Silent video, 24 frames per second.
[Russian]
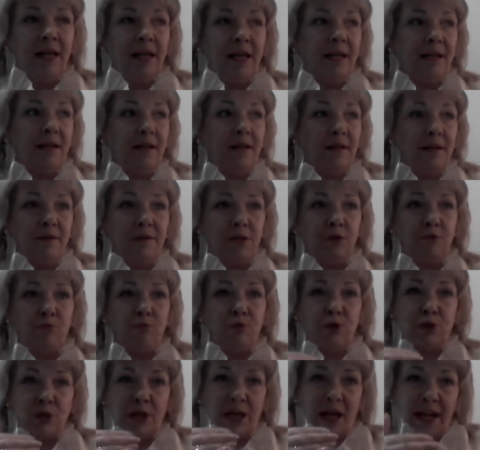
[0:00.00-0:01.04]
Э,
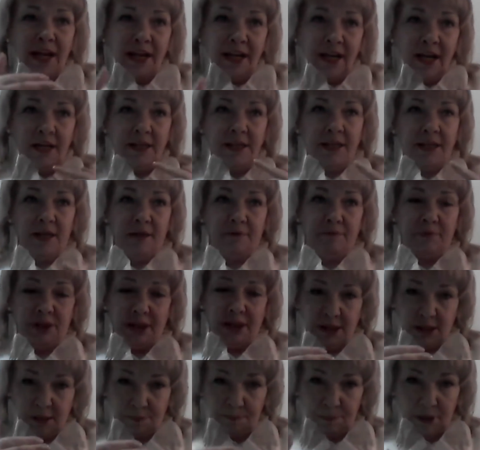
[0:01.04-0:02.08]
ускорение вот
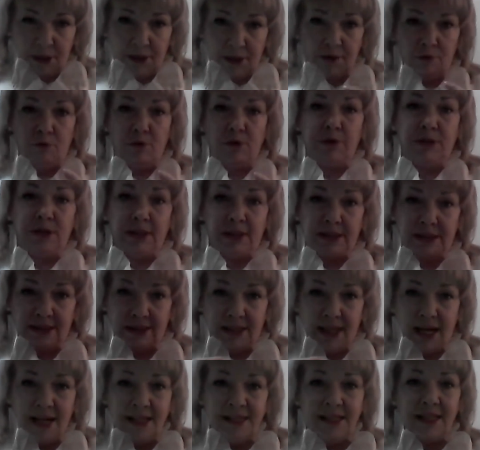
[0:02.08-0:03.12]
этих переходных
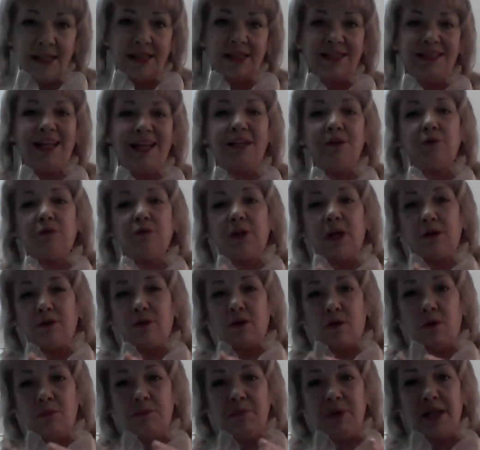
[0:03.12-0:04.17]
стадий дает
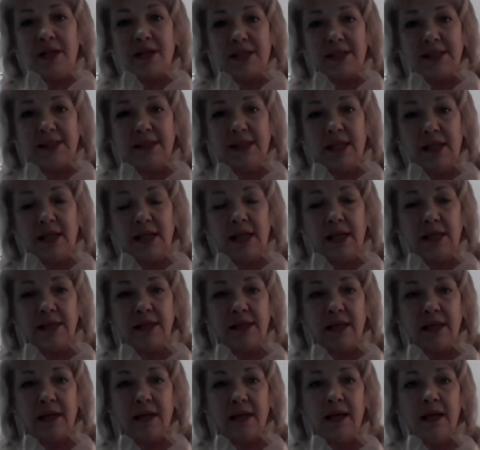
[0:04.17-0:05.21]
огромное
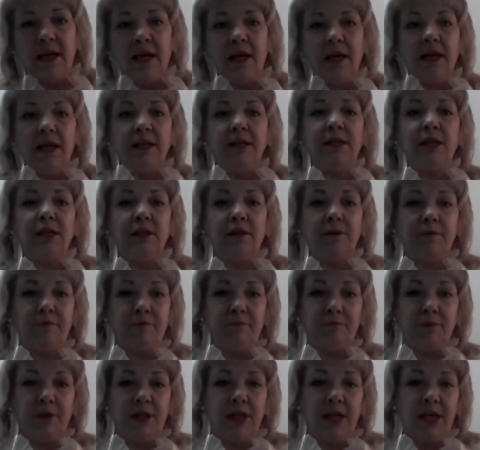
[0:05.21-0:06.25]
разделение –
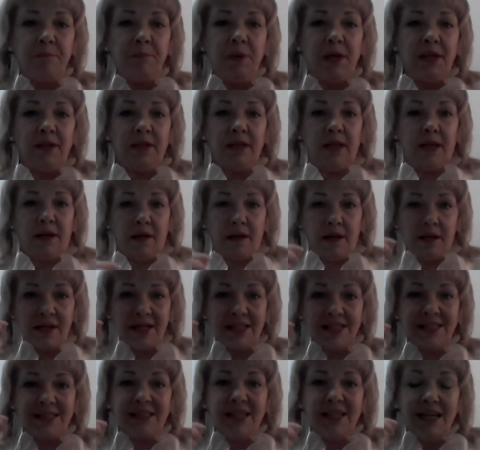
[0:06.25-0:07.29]
именно
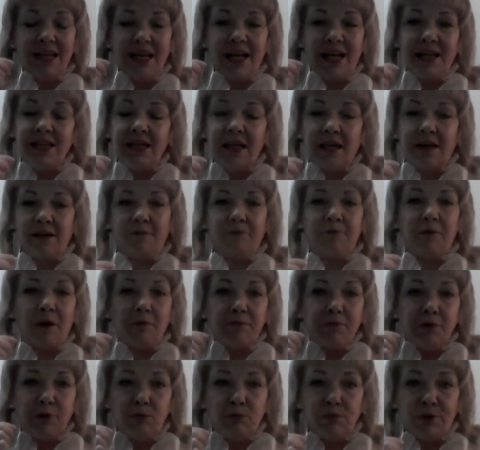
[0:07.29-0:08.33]
разделение во
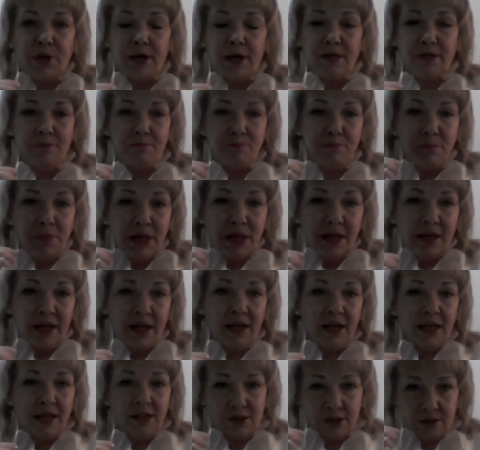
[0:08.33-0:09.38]
внутреннем
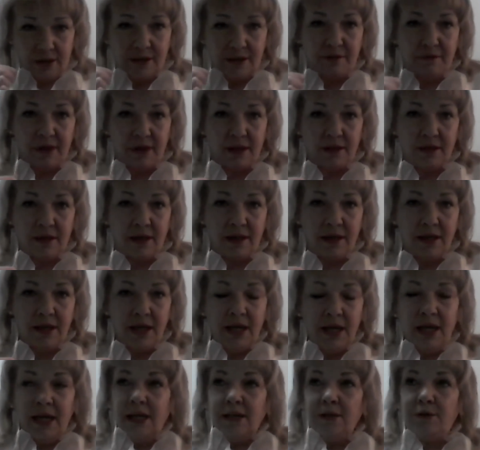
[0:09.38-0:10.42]
мире человека.
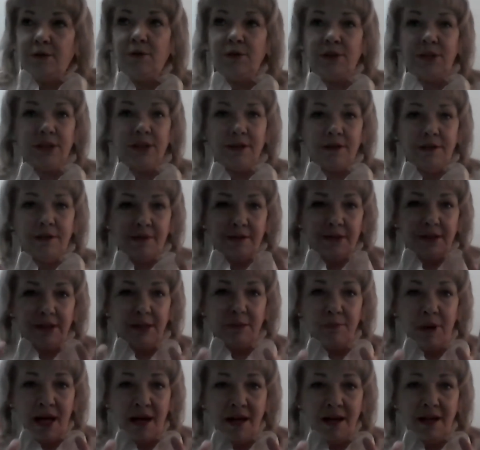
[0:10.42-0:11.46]
То есть э,
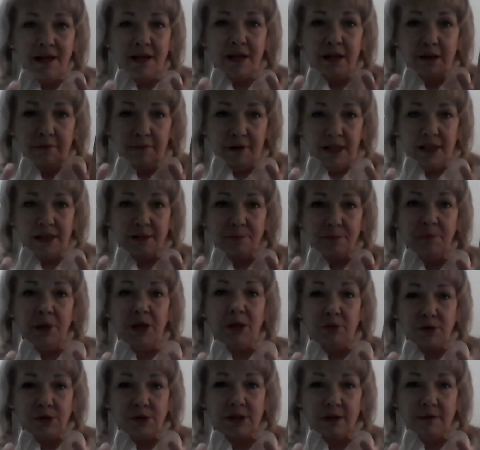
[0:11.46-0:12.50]
тьма говорит,
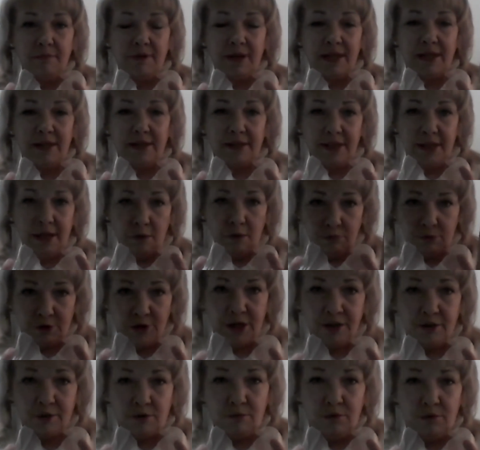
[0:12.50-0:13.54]
минус говорит, я
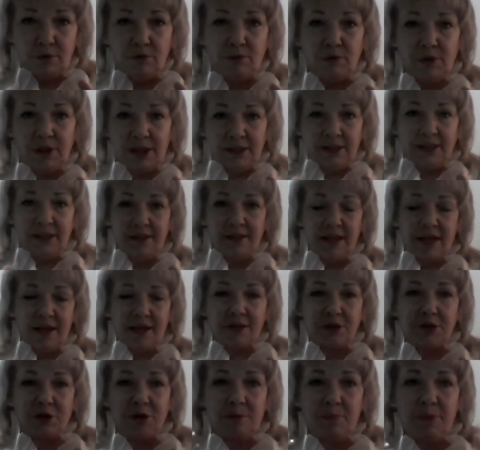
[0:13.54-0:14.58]
утрирую, но это так,
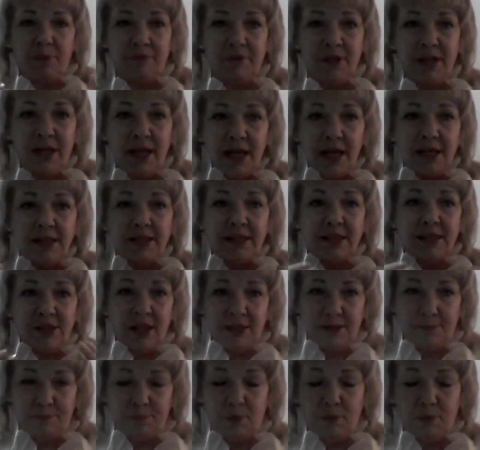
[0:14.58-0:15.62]
чтобы вы
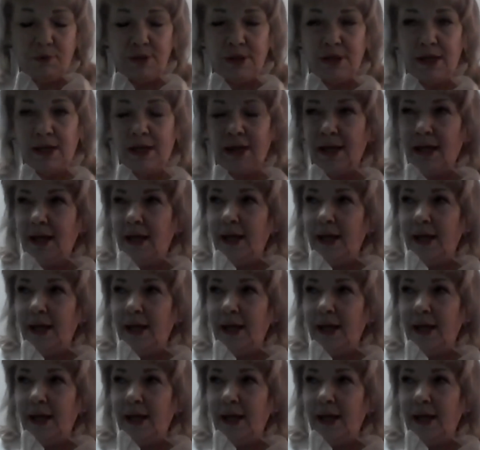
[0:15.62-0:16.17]
сейчас поняли.